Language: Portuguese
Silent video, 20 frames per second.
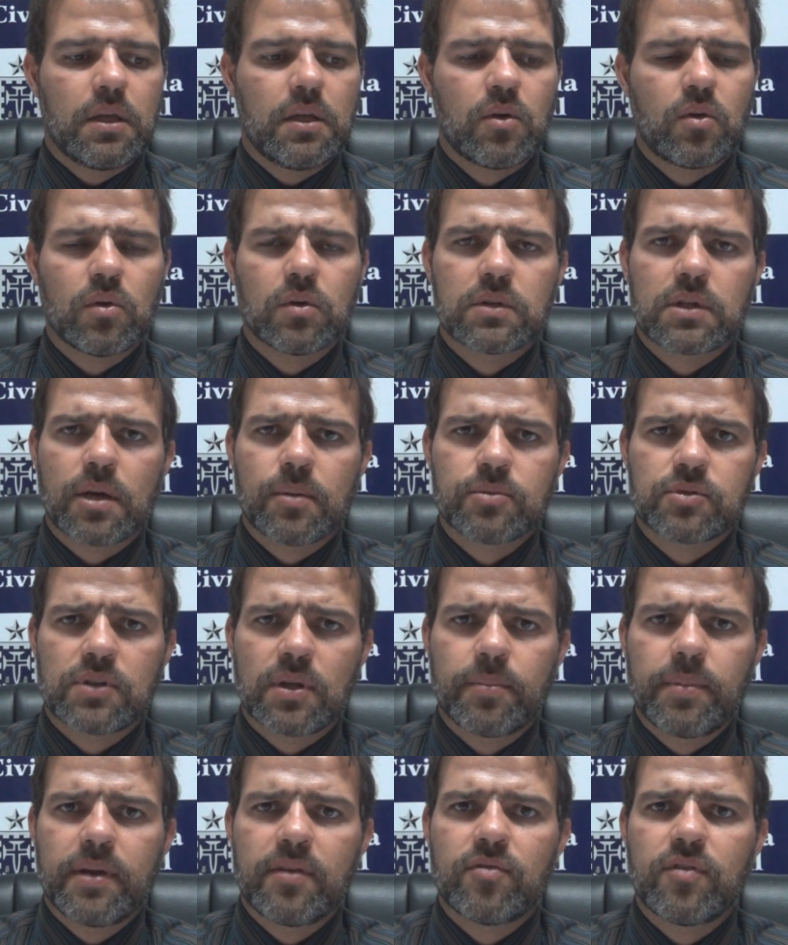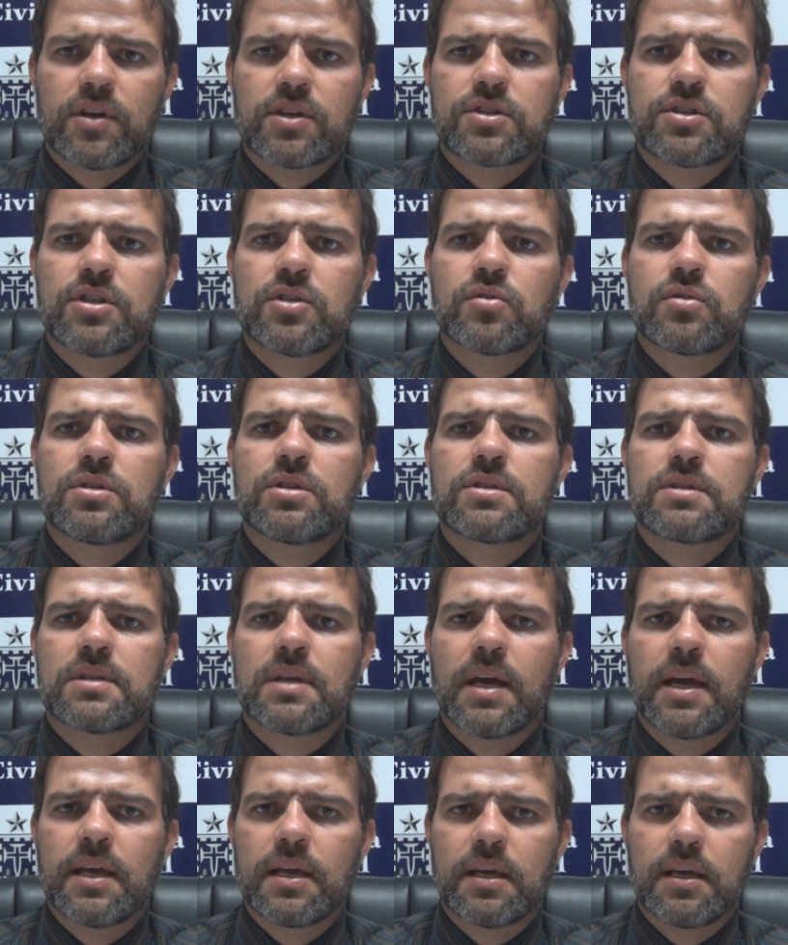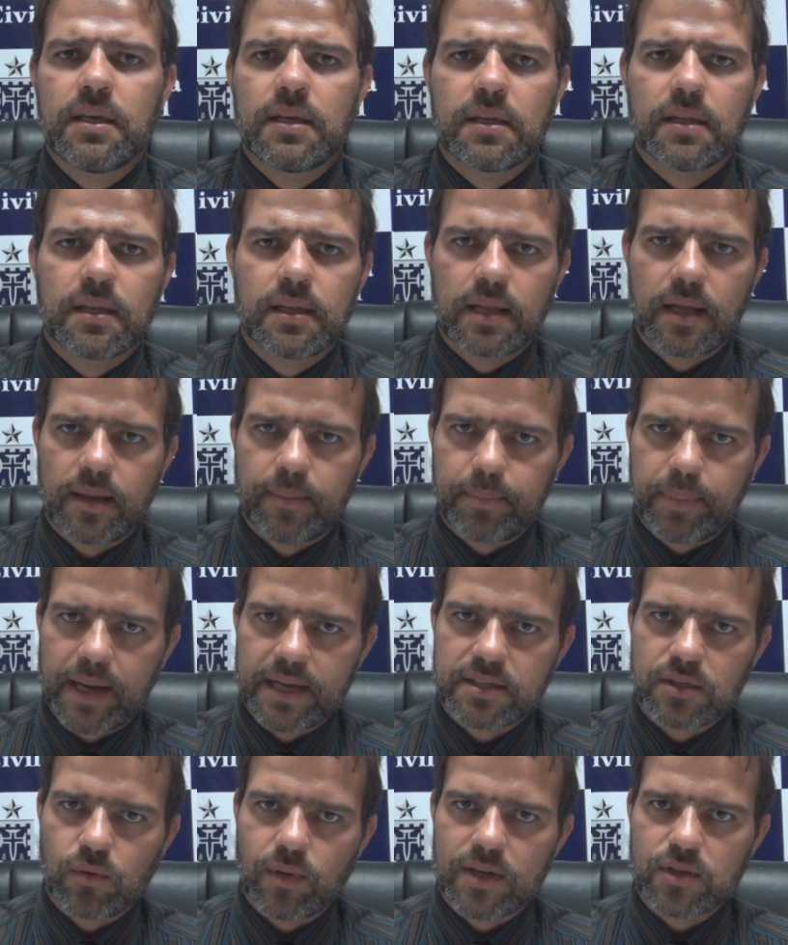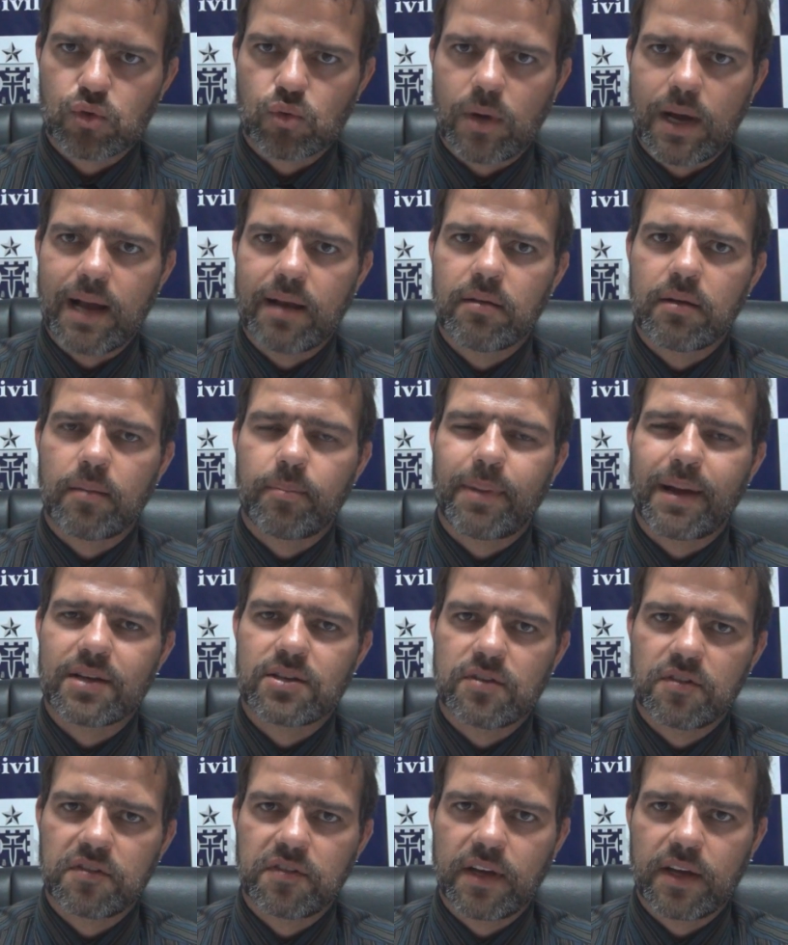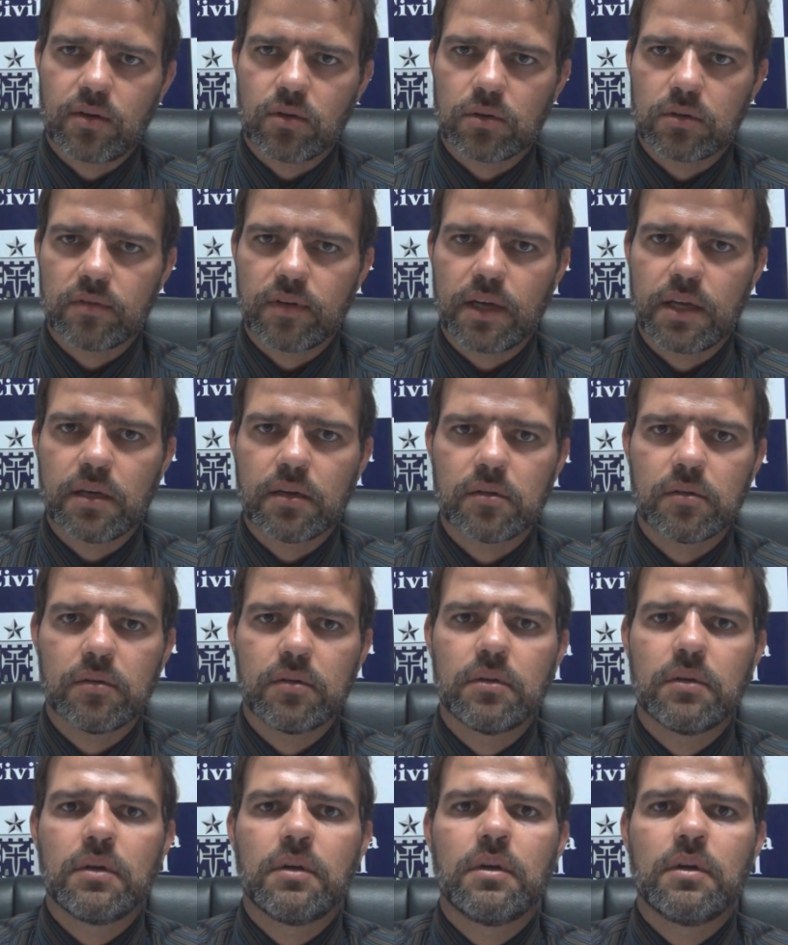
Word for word: Encontramos também vestígios de sangue na parte do assoalho, na parte inferior do veículo.